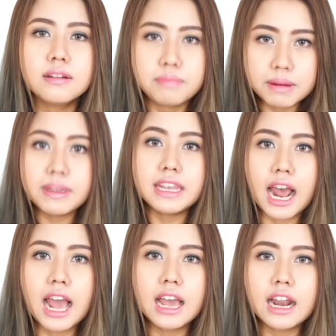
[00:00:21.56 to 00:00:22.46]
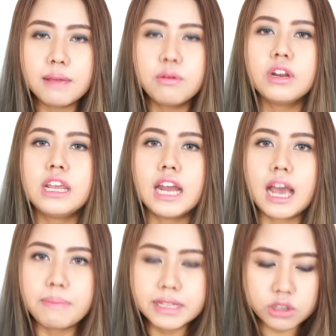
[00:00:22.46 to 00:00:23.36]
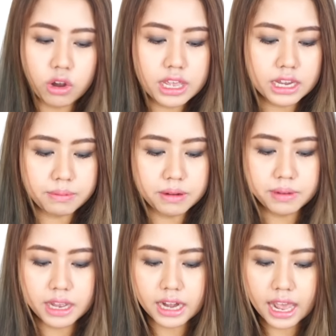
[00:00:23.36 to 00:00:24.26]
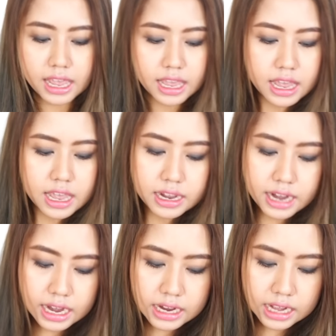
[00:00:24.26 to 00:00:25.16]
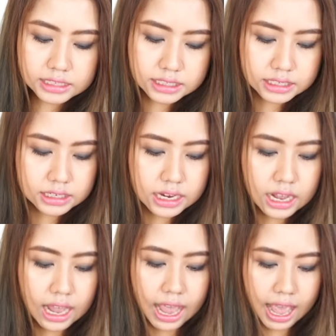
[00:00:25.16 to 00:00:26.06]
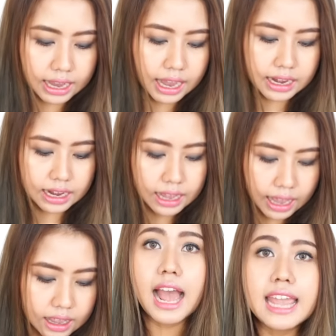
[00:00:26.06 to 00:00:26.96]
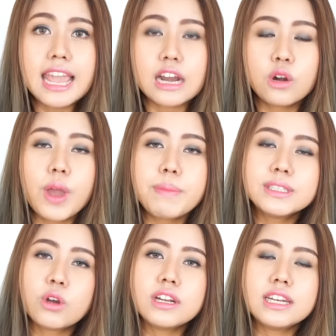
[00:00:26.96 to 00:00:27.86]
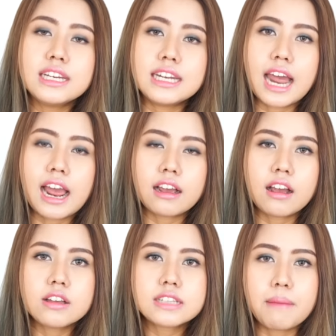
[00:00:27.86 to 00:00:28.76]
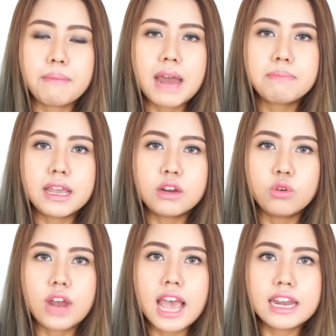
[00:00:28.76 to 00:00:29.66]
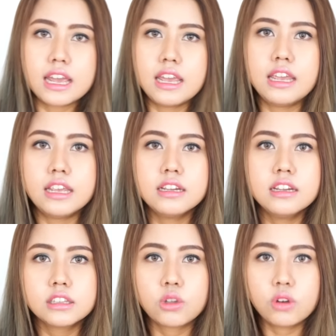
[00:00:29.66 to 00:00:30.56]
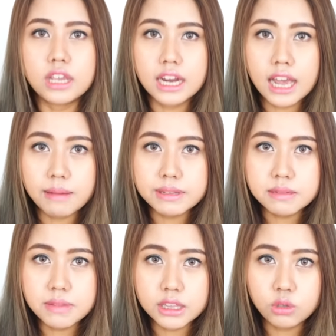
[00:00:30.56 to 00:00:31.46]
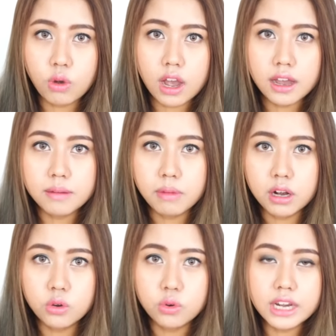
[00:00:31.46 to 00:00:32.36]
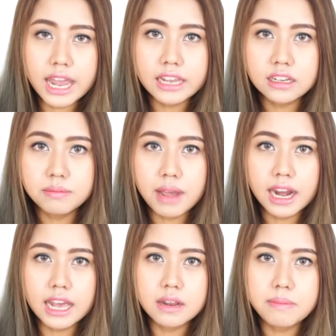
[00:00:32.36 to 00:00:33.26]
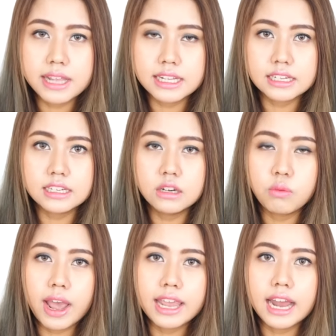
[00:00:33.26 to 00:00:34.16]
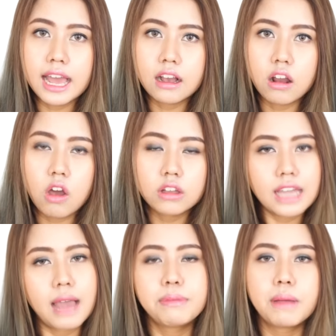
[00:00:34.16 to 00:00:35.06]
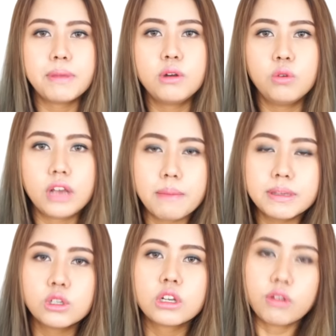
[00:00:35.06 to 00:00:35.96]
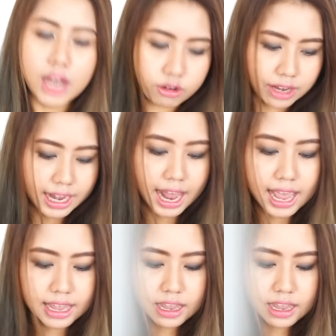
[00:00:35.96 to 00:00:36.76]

มันมีนะอะไรพวกนี้นะคะเป็นช้อยให้กับเพื่อนๆได้เลือกซื้อเลือกหากันนะคะใครอยากดูเอพิโซดอื่นๆนะคะก็สามารถไปดูได้ในตรงนี้นะคะมันจะมีตัวบอลลูนเด้งขึ้นมาค่ะเดี๋ยวเมย์จะขึ้นไว้นะคะก็ลองตามกลับไปดูเอพิโซดเก่าๆกันได้